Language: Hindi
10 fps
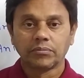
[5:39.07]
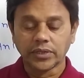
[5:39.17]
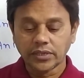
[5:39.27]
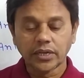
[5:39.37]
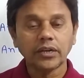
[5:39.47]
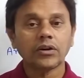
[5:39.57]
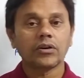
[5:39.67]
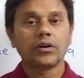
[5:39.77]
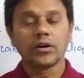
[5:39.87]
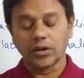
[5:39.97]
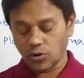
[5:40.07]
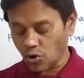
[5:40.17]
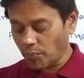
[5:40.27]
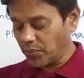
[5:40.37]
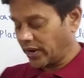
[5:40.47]
मीन्स के
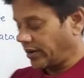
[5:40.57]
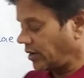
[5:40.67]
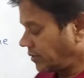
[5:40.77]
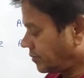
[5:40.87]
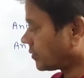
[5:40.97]
कॉपलैंड